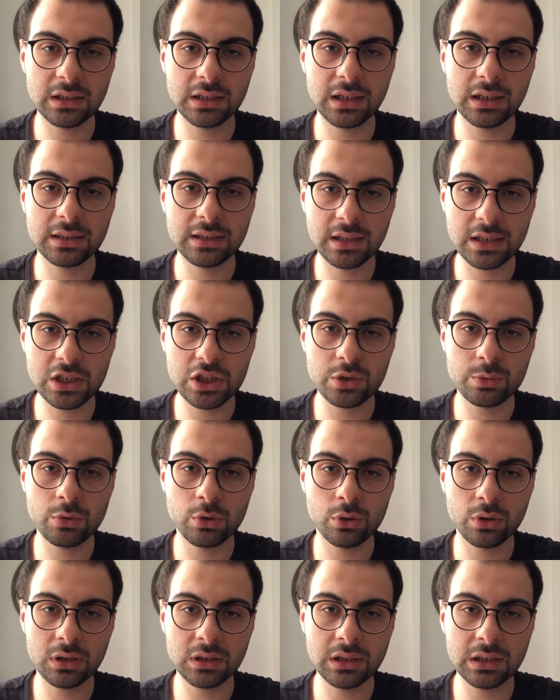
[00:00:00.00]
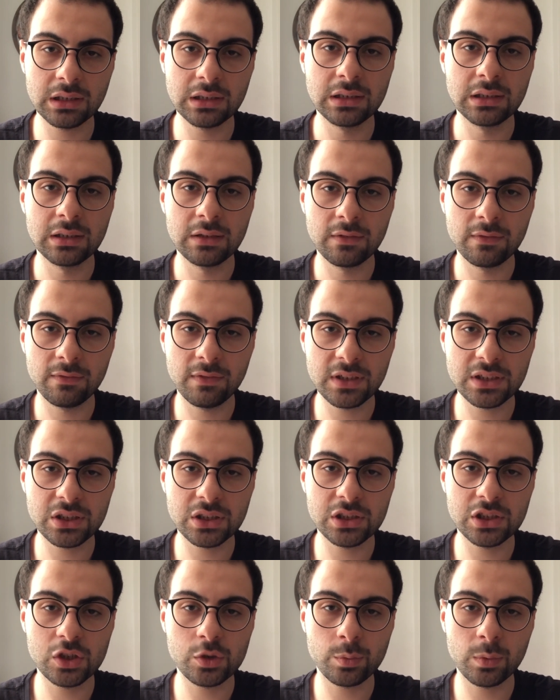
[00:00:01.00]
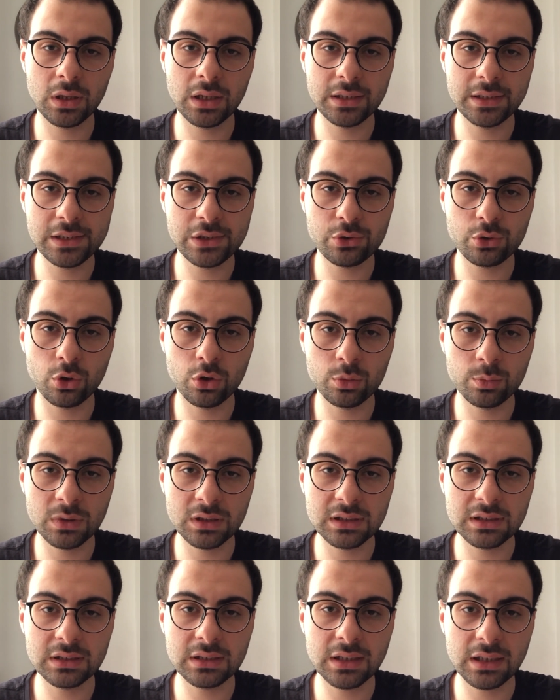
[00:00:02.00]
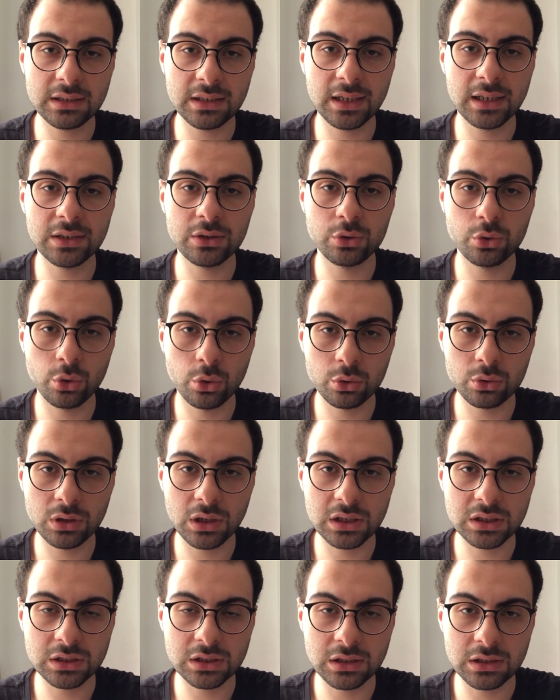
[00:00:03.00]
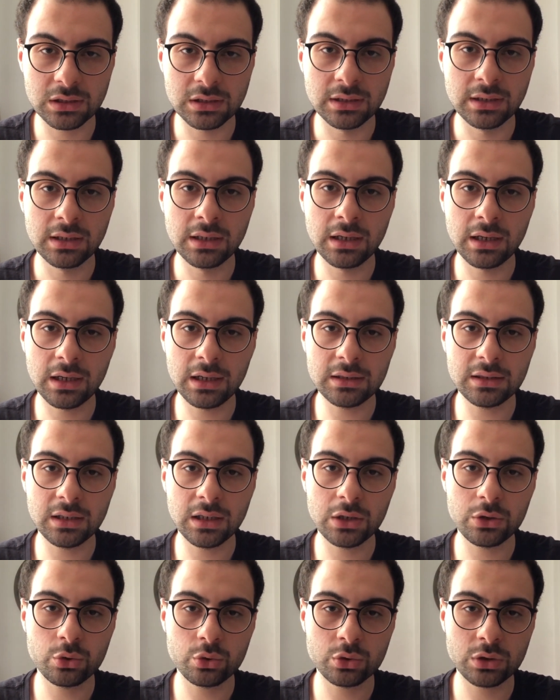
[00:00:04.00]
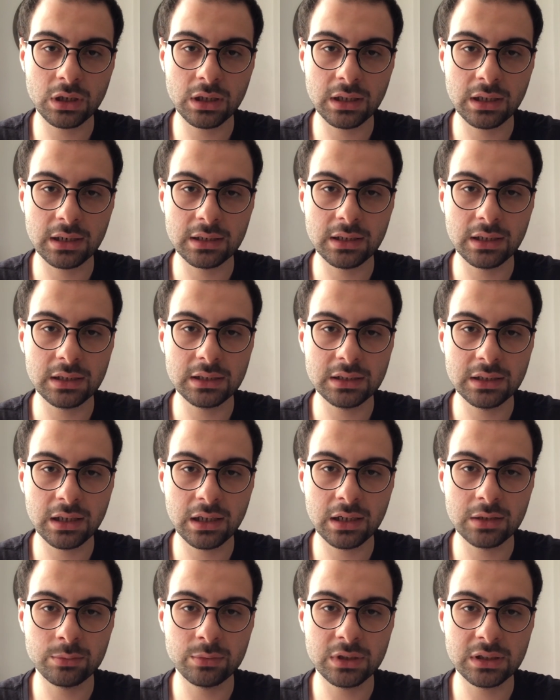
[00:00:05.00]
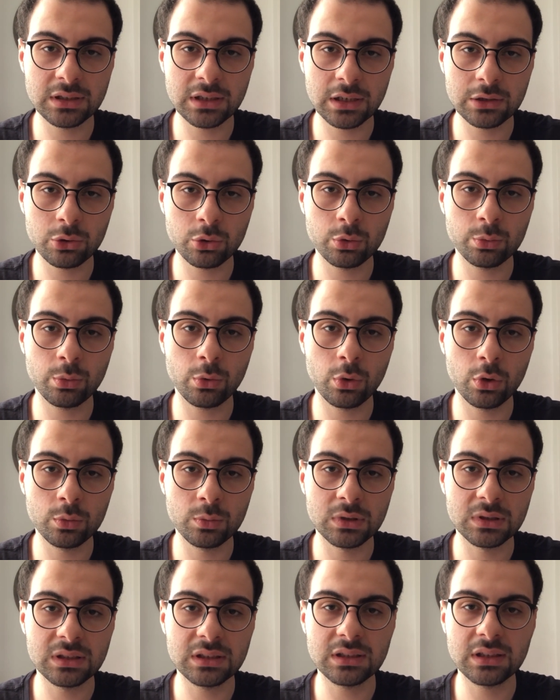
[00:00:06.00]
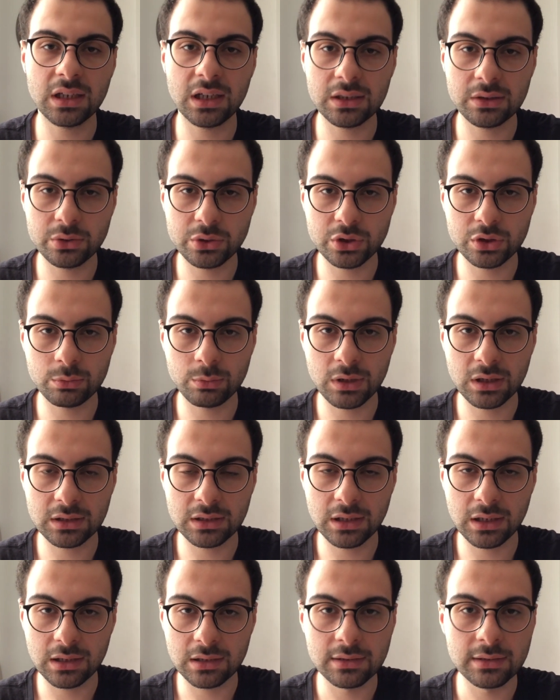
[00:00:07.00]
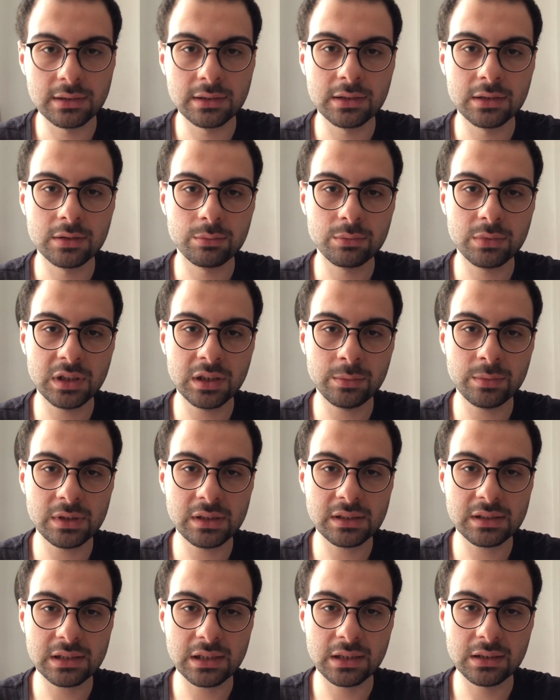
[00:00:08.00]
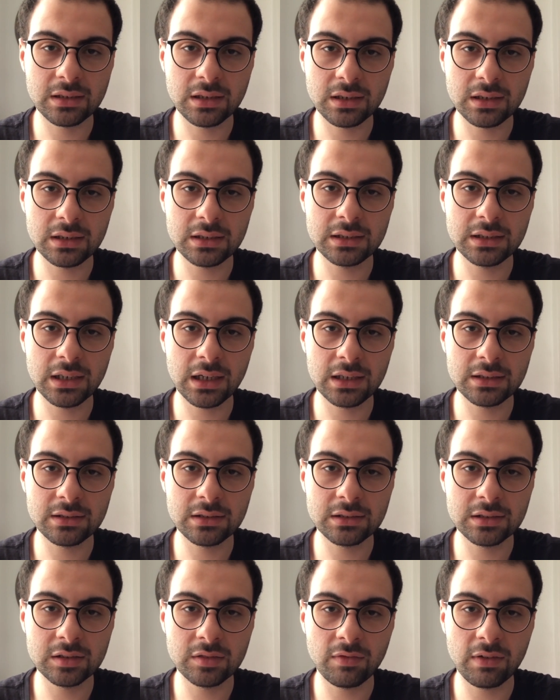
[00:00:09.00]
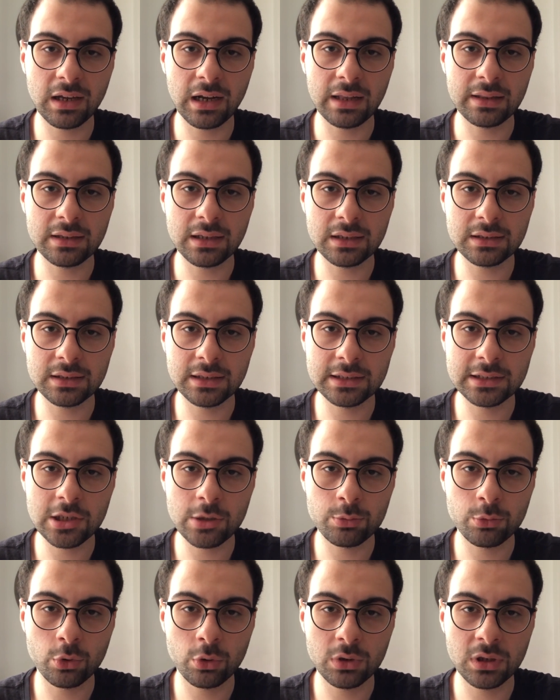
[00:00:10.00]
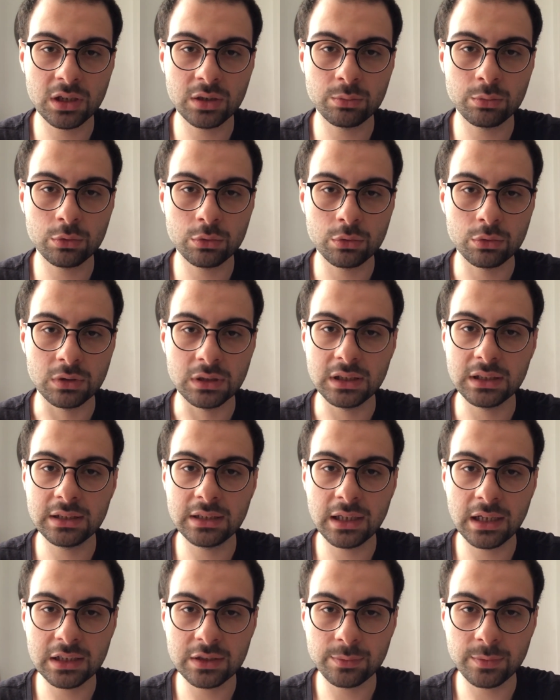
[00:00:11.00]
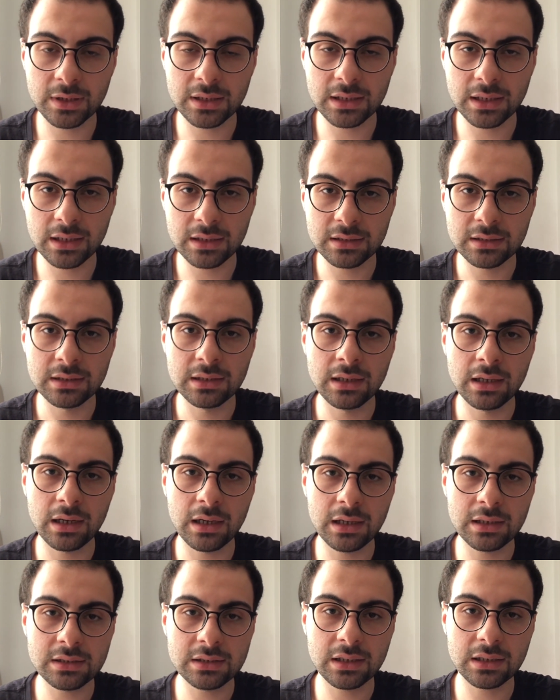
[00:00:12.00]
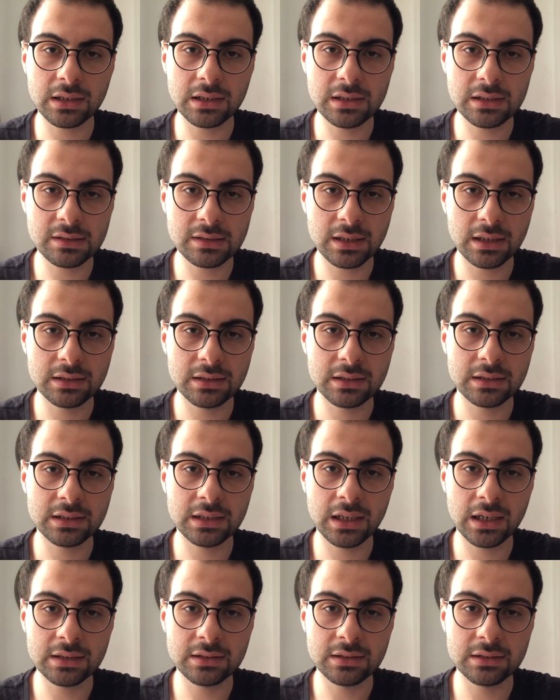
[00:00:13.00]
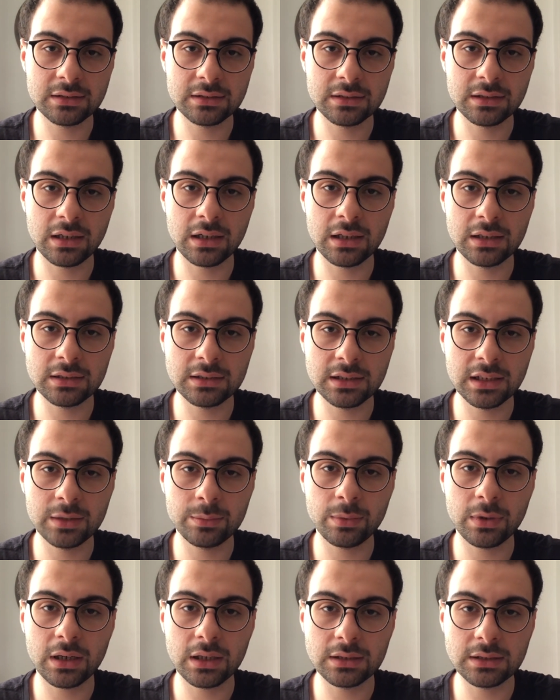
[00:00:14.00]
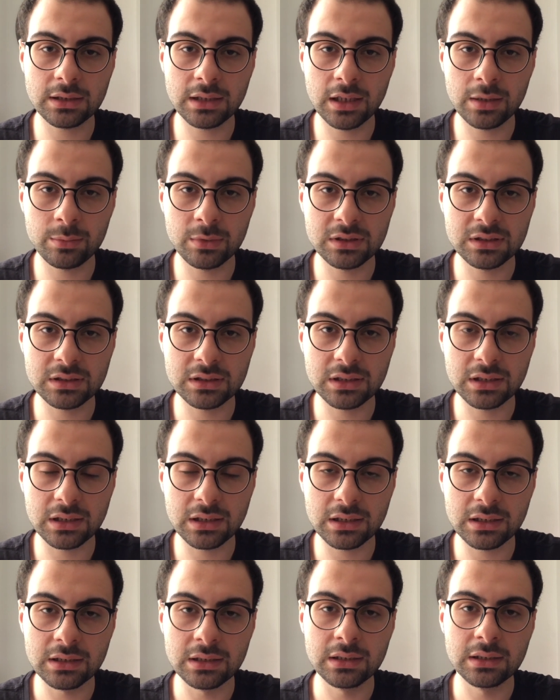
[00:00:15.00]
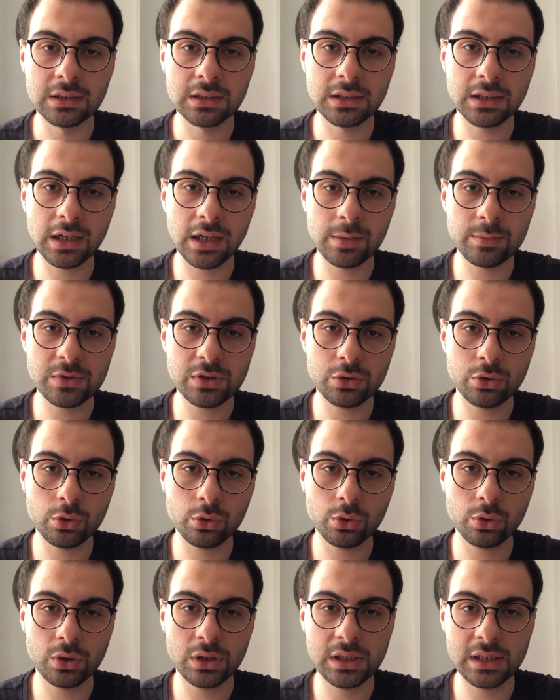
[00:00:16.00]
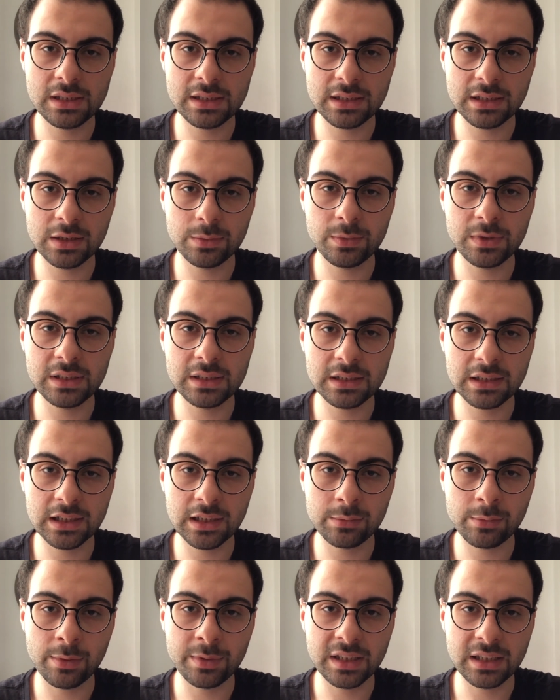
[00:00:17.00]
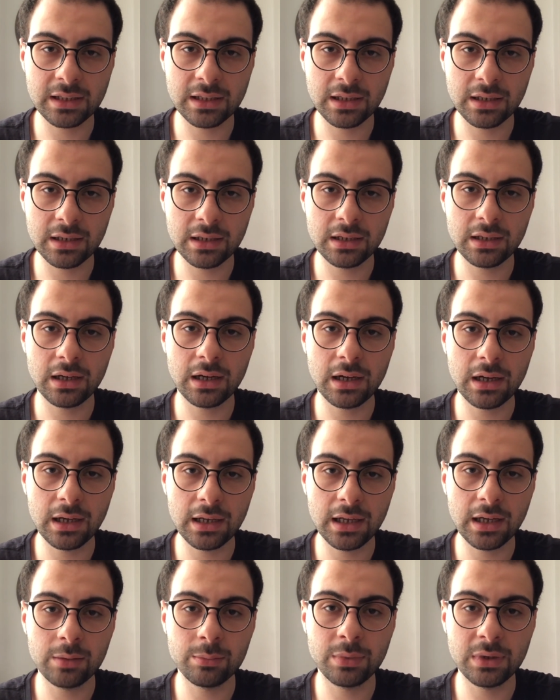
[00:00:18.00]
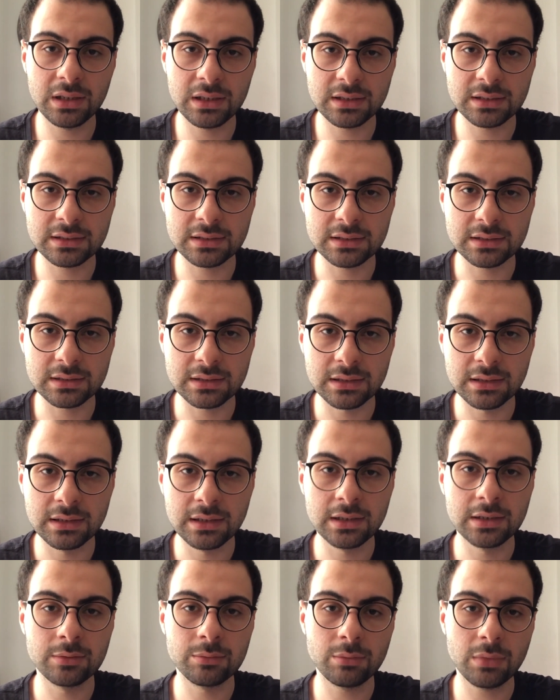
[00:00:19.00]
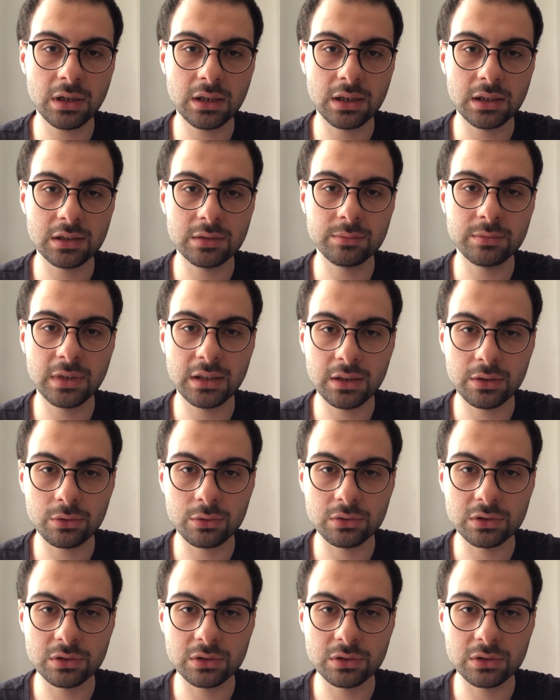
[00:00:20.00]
kadar değişime uğradı ve çalışmalar hiç olmadığı kadar yoğunlaştı. Hatta şu sıralarda yağın bir tat olup olmadığı tartışılmakta. Bilim insanları yağ tadını veren tat reseptörleri bulduğunu iddia etmekte ancak insanların yağ tadını algılayıp algılayamadıkları, kremsi dokuyu hissedip hissedemedikleri hala belirsiz. Bakalım neler